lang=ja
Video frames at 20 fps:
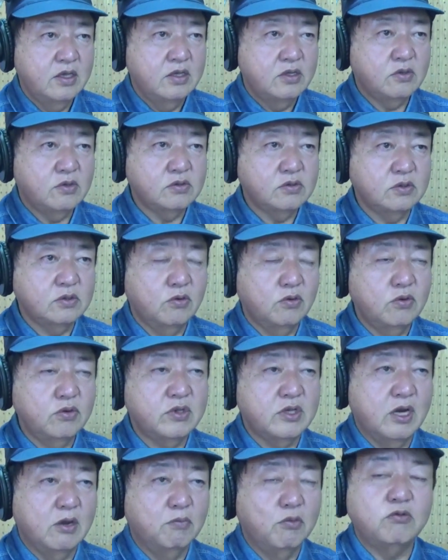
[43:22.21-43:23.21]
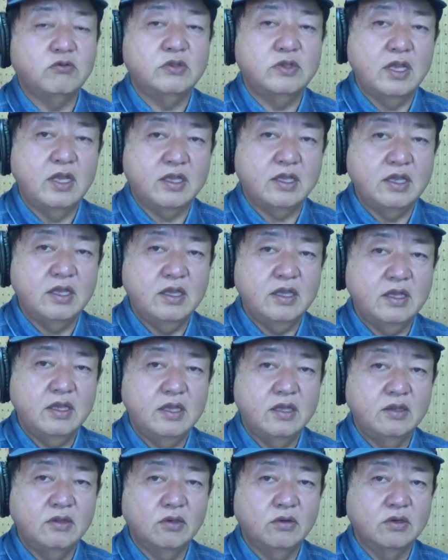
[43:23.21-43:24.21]
一つの大きな目的
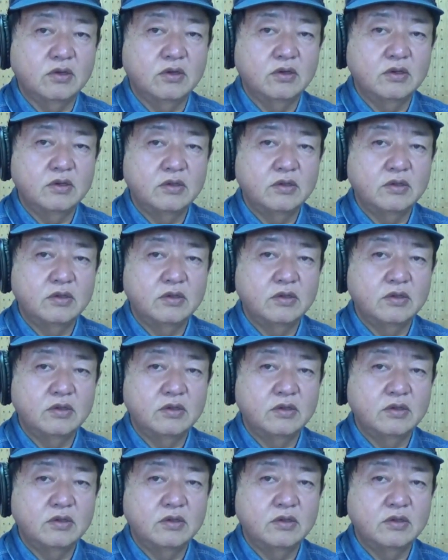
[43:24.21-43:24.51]
の